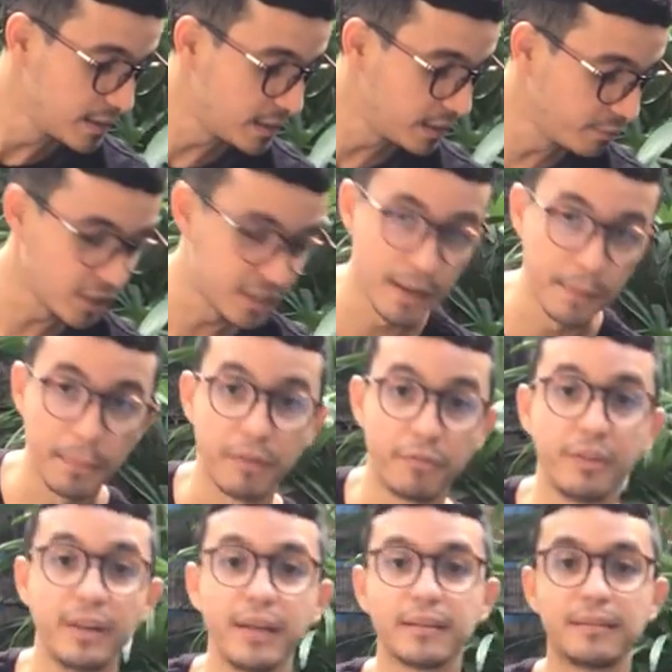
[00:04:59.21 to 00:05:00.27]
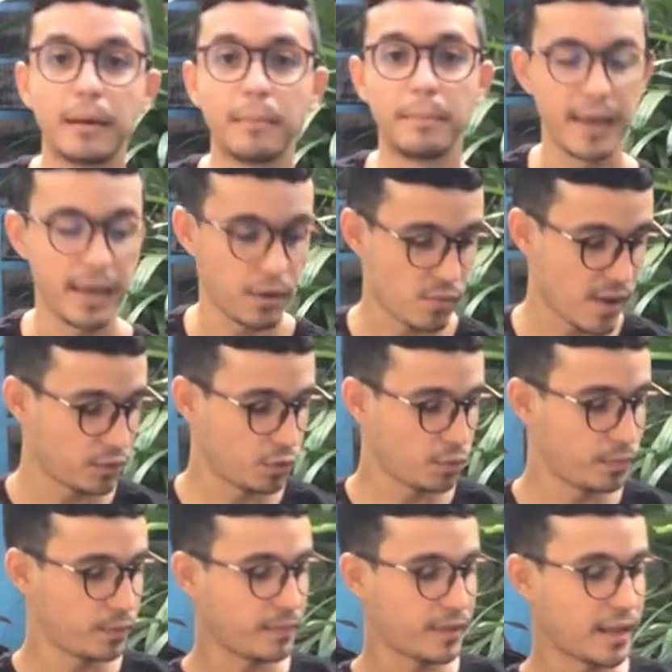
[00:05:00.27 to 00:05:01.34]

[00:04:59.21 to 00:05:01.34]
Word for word: Se você preferir também um adubo